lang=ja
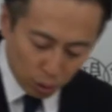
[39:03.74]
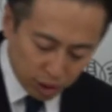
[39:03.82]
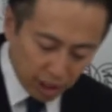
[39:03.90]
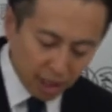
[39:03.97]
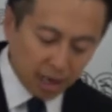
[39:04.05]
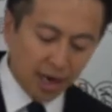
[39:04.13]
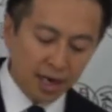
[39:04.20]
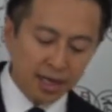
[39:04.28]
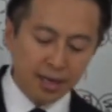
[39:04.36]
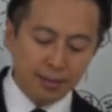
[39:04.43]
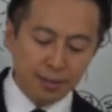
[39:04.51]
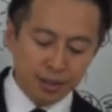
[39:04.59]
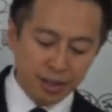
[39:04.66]
こちらに書いて
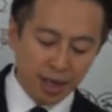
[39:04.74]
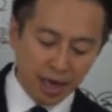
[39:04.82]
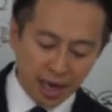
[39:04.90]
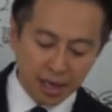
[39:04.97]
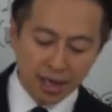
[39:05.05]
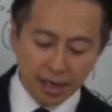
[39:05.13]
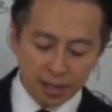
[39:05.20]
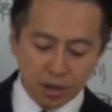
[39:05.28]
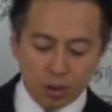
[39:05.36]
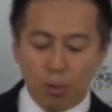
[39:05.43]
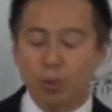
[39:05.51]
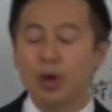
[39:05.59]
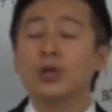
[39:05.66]
ありますので必ず
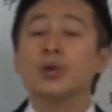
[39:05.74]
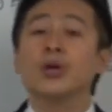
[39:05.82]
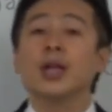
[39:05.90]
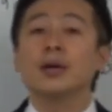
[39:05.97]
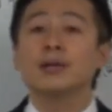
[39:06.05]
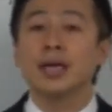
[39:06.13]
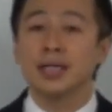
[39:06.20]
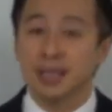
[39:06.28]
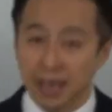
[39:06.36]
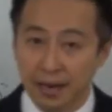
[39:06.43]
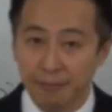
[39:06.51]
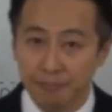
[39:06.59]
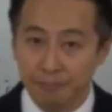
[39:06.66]
覚えておいてくだ
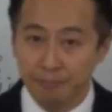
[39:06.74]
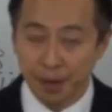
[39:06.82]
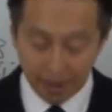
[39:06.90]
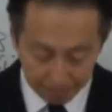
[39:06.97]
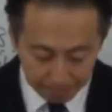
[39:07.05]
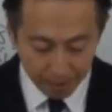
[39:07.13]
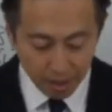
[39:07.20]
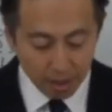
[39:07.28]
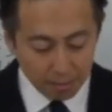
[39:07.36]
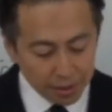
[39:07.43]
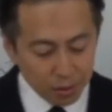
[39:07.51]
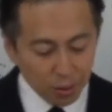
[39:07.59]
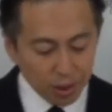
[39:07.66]
さい。はい
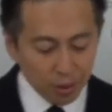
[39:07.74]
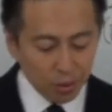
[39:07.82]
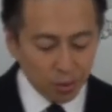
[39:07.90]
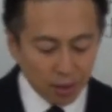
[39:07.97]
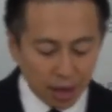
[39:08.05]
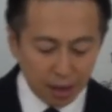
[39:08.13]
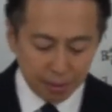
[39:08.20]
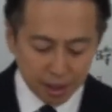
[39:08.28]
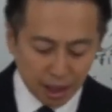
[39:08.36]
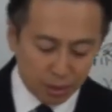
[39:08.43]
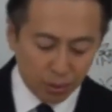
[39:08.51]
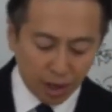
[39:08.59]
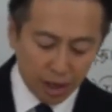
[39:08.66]
まあ、そんなところがあります。
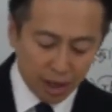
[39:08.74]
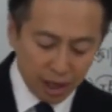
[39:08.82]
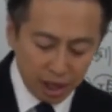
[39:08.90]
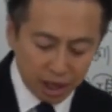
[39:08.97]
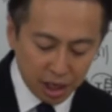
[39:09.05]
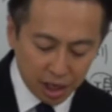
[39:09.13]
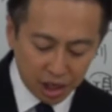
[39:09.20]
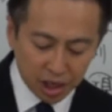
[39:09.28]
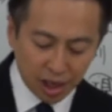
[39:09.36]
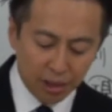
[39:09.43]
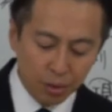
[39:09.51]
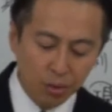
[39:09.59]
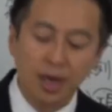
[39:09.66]
あとは非正規
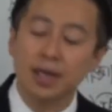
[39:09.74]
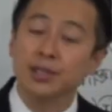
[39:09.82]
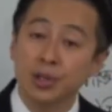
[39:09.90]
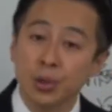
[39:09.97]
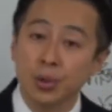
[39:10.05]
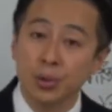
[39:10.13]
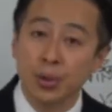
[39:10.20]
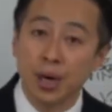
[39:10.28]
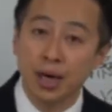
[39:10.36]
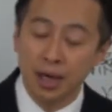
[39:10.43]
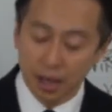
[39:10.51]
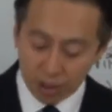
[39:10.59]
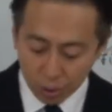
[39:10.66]
社員の活用とか
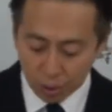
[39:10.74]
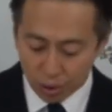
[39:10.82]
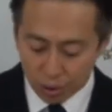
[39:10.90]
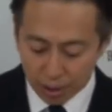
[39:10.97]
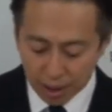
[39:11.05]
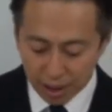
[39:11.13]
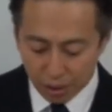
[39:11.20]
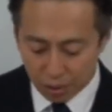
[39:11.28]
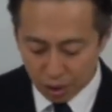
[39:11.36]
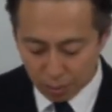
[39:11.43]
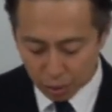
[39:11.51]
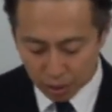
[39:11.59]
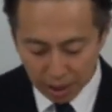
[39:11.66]
そういう内容
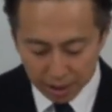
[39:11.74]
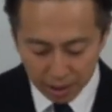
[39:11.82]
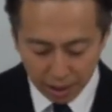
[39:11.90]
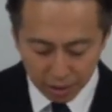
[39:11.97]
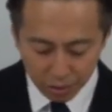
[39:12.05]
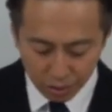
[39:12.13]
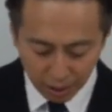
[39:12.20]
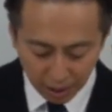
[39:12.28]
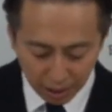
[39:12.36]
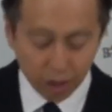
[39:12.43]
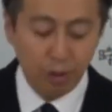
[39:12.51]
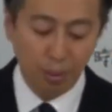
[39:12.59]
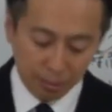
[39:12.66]
にもなってくるか
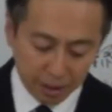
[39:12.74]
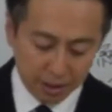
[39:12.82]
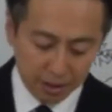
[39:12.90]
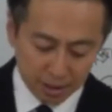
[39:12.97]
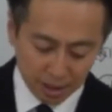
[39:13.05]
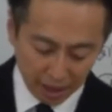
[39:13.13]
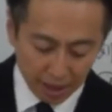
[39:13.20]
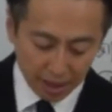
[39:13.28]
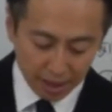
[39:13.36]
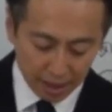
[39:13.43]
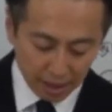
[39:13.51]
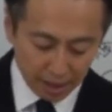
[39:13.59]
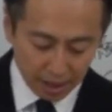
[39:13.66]
なと思います。ね、
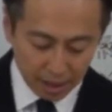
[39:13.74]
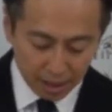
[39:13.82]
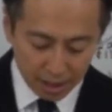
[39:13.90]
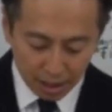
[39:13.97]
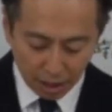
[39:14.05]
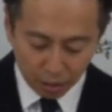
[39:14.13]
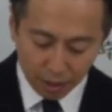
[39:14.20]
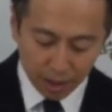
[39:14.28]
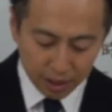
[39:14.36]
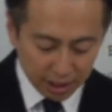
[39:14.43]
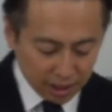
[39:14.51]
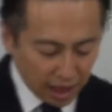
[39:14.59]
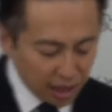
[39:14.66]
あごめんな
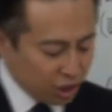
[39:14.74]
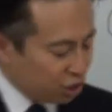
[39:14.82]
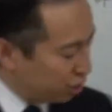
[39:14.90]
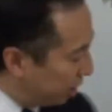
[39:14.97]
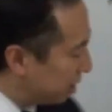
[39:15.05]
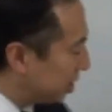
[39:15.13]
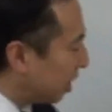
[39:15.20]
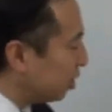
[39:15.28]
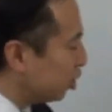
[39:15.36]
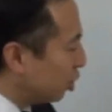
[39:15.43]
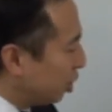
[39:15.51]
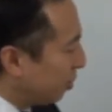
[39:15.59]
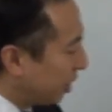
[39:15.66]
さい
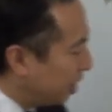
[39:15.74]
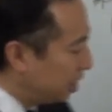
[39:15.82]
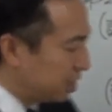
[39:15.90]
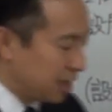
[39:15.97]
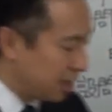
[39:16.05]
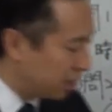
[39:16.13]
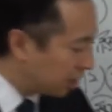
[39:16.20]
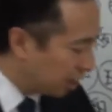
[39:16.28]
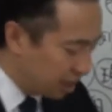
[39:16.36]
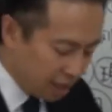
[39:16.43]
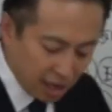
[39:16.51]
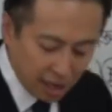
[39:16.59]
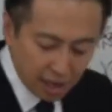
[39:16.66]
3232は非正規社
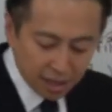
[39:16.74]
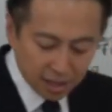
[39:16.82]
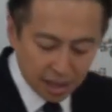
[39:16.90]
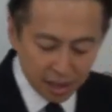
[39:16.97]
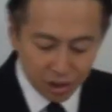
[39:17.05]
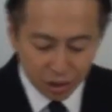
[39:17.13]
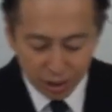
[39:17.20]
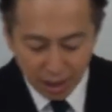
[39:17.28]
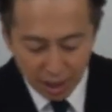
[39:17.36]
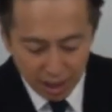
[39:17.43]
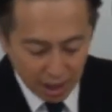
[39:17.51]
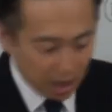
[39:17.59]
員で33